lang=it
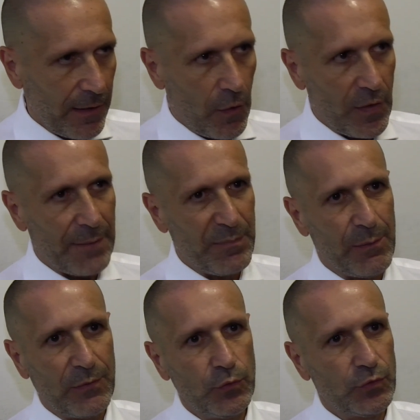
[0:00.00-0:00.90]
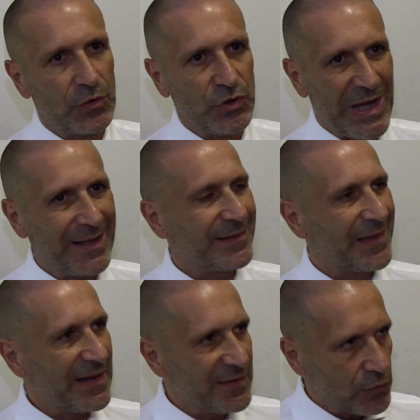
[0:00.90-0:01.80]
ora abbiamo avuto già
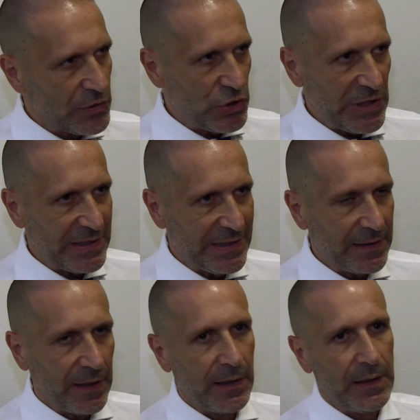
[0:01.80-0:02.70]
3 suicidi